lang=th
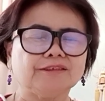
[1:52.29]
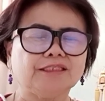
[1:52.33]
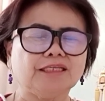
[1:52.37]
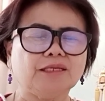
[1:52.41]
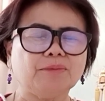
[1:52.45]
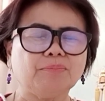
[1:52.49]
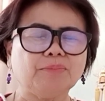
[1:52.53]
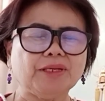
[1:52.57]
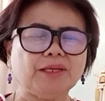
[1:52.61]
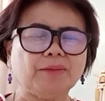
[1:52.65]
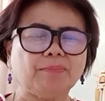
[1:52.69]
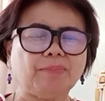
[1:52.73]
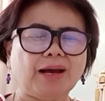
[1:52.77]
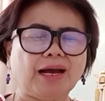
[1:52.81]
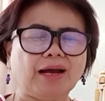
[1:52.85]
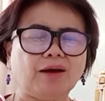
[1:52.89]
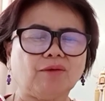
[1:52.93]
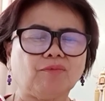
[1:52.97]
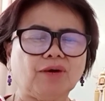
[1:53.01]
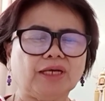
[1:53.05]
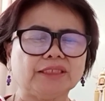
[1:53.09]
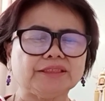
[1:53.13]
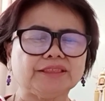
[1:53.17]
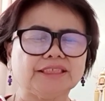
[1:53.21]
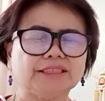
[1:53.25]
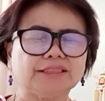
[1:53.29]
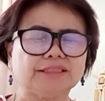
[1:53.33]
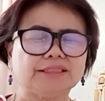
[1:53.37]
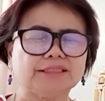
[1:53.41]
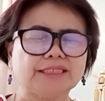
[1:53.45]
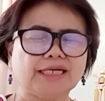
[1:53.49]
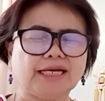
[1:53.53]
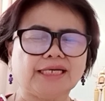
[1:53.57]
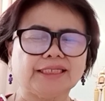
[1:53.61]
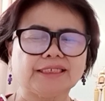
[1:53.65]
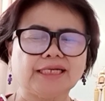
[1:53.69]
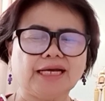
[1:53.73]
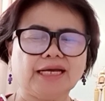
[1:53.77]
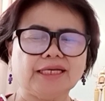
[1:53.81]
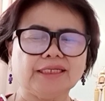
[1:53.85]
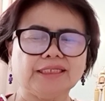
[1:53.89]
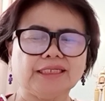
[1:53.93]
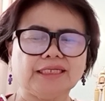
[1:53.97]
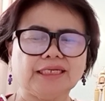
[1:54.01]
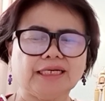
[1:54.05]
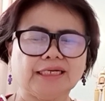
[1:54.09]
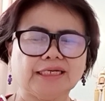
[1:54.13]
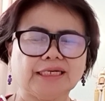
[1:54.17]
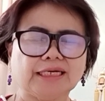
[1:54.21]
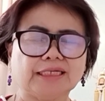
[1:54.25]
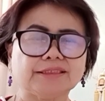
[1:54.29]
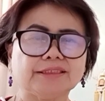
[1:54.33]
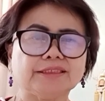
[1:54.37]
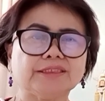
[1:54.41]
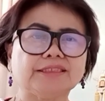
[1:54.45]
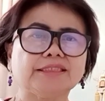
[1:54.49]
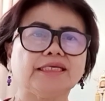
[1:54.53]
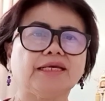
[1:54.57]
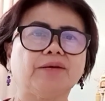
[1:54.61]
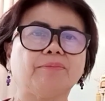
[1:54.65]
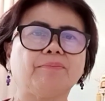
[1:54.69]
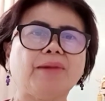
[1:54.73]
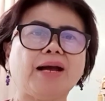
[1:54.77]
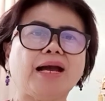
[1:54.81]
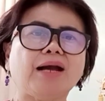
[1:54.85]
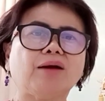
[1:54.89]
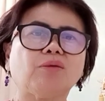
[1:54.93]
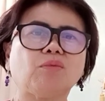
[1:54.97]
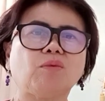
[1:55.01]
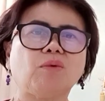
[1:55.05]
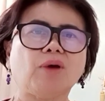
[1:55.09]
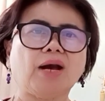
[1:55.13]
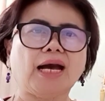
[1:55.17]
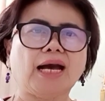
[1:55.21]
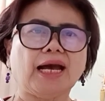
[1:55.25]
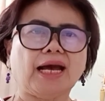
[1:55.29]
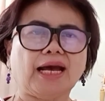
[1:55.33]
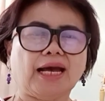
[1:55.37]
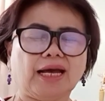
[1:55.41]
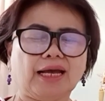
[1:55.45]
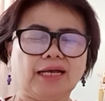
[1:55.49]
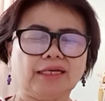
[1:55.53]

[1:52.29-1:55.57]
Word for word: ที่มีภาวะจิตใจใกล้เคียงกันเสียมากกว่า